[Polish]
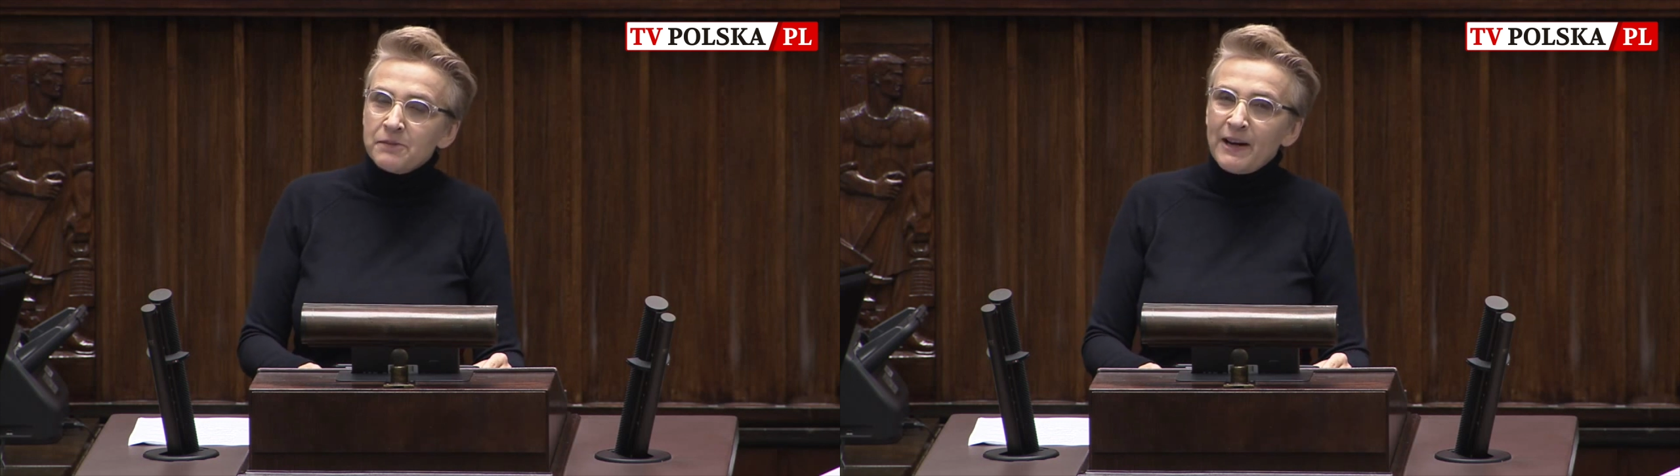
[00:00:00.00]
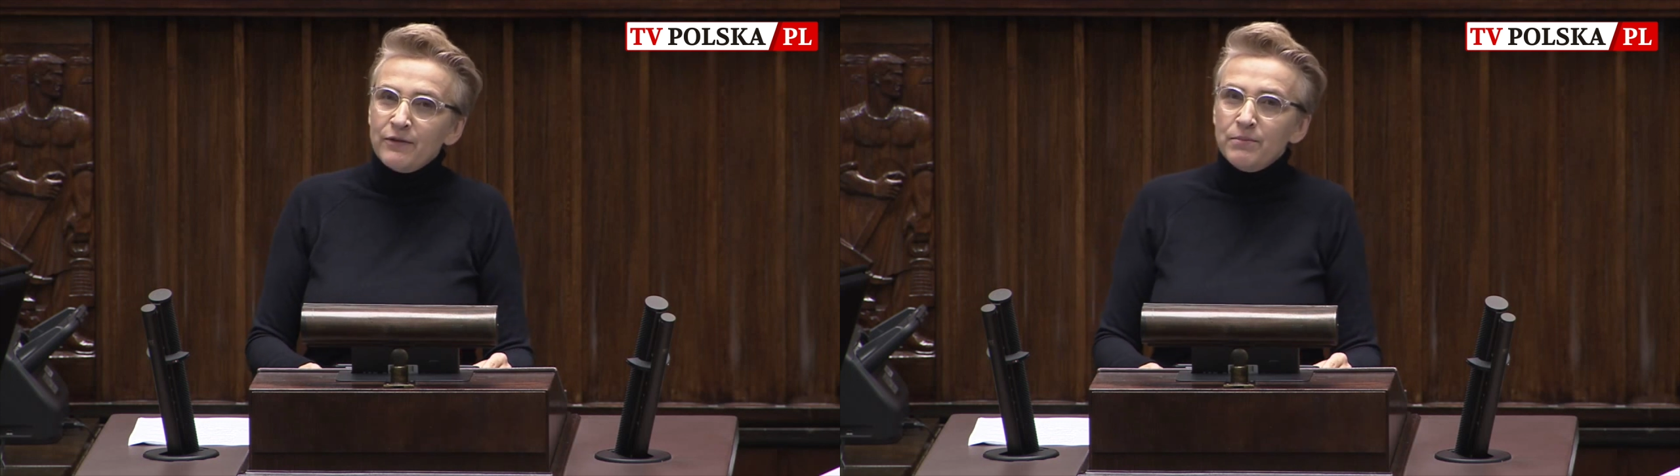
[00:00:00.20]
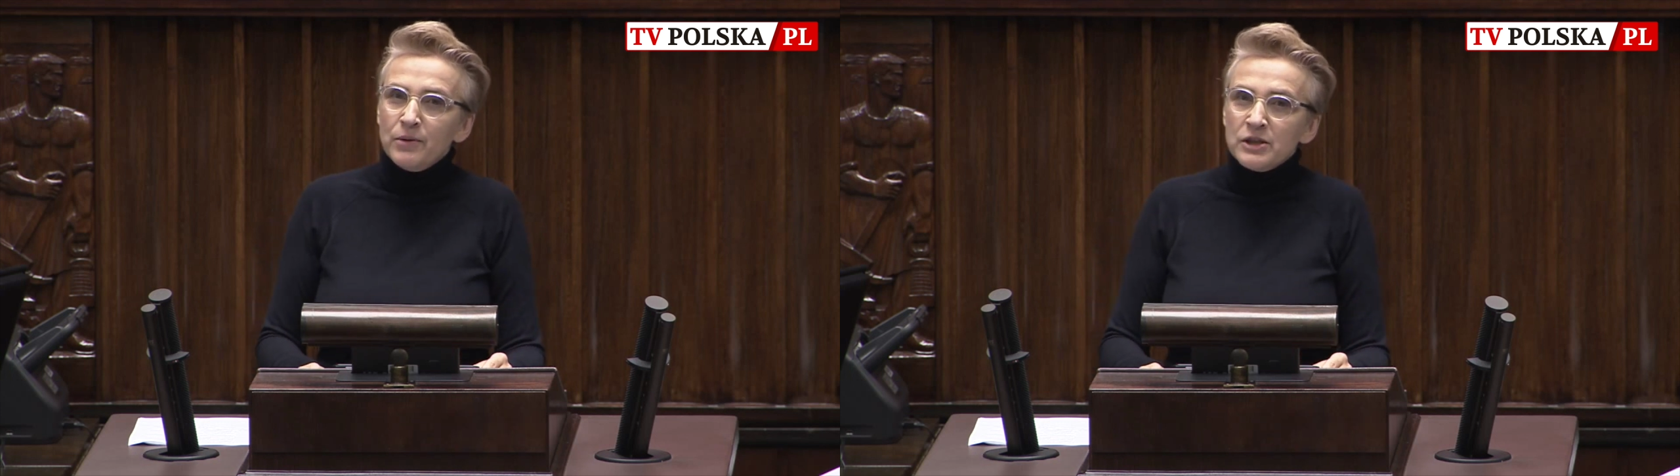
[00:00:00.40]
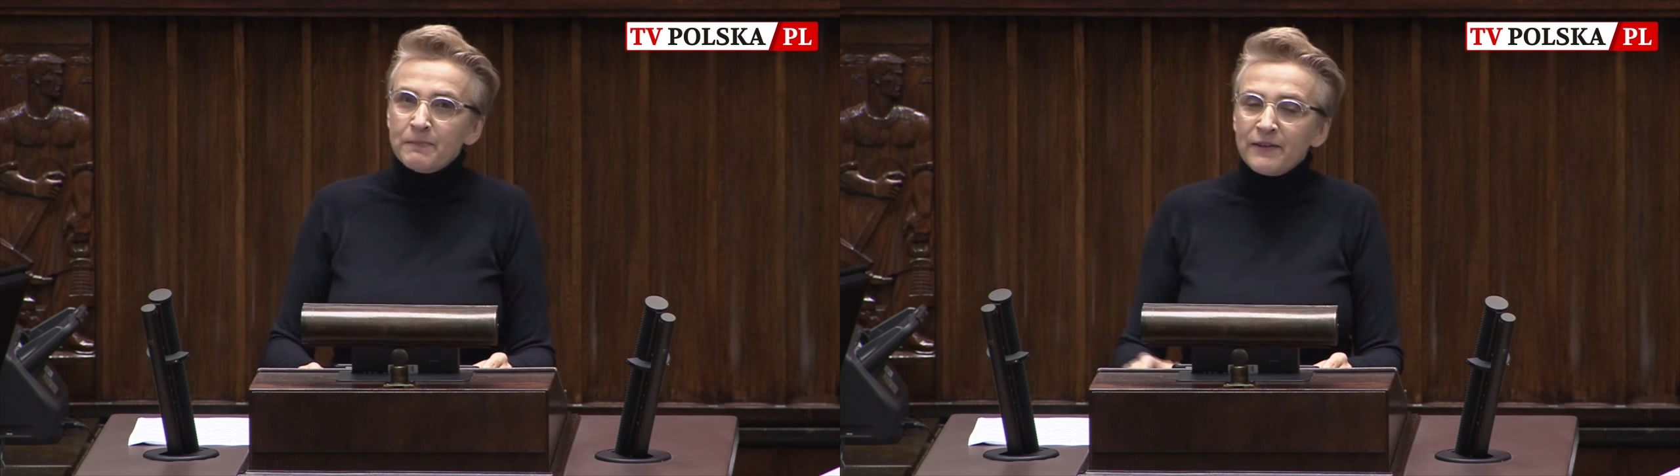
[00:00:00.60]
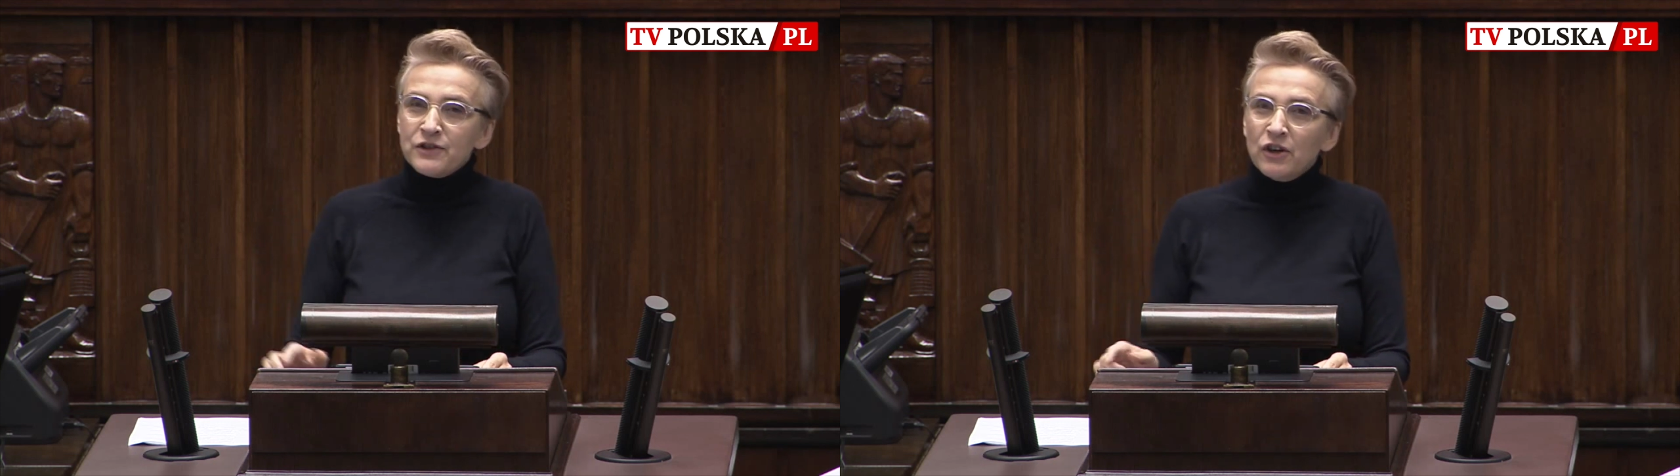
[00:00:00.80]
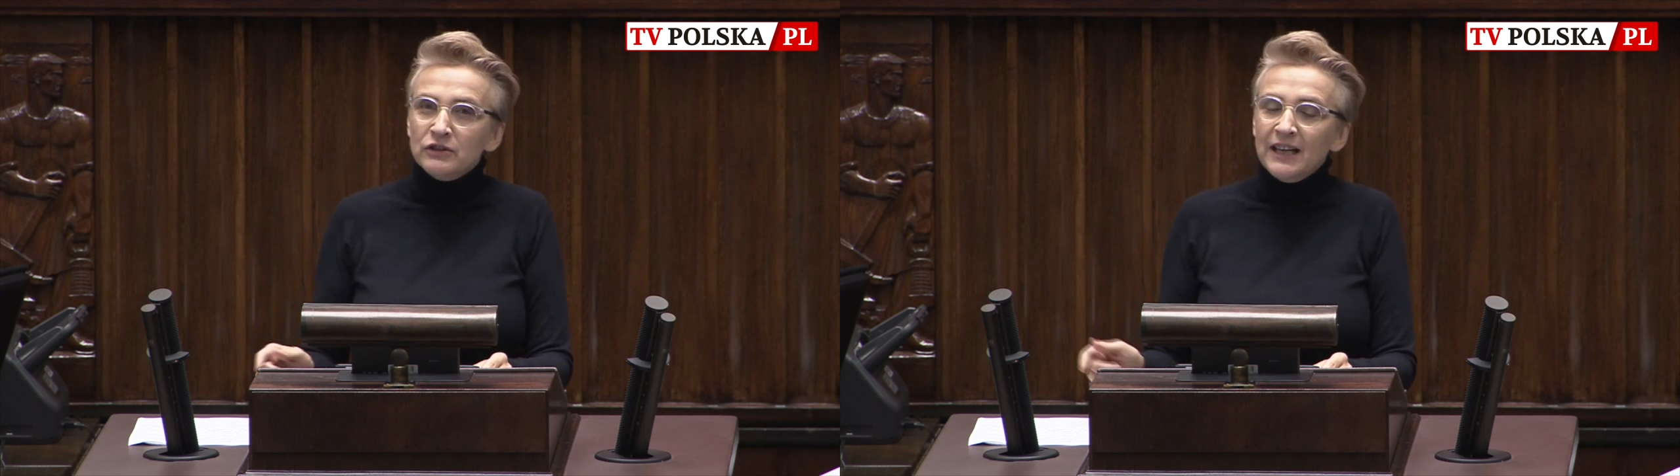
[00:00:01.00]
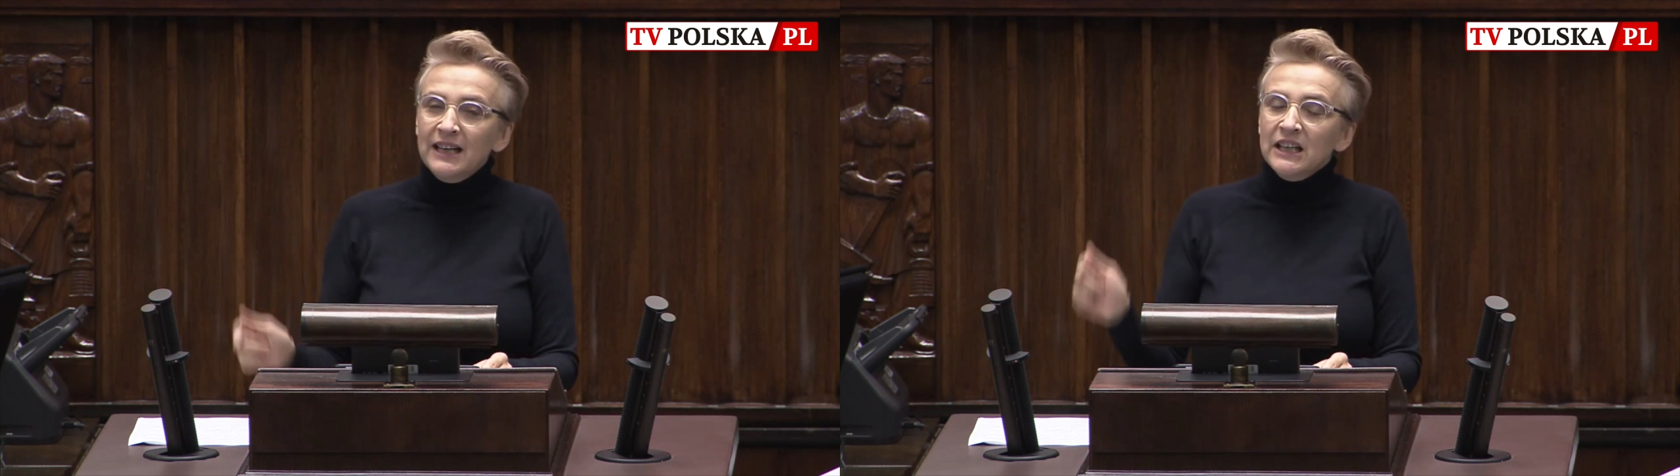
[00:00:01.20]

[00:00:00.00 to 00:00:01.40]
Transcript: sprawy były sprawdzone,